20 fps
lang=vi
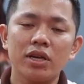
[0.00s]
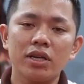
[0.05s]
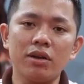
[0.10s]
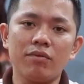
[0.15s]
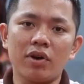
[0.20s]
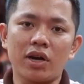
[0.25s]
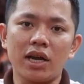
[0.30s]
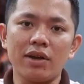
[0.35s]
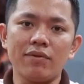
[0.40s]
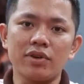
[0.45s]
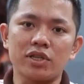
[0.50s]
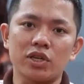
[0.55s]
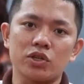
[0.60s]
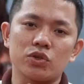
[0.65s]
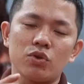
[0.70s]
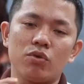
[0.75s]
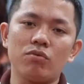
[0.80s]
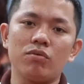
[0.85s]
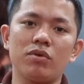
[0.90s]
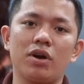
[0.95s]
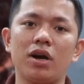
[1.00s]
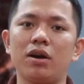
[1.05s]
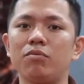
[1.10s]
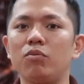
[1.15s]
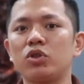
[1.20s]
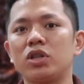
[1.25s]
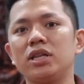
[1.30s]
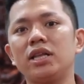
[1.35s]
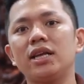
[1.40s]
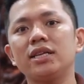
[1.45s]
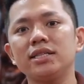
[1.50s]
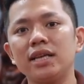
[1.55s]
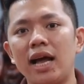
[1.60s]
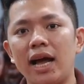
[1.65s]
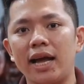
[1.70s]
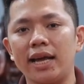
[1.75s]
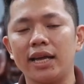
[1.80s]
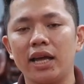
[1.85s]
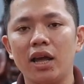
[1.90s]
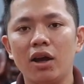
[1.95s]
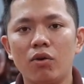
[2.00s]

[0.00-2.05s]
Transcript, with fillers: nhưng mà khi mà sử dụng một thời gian dài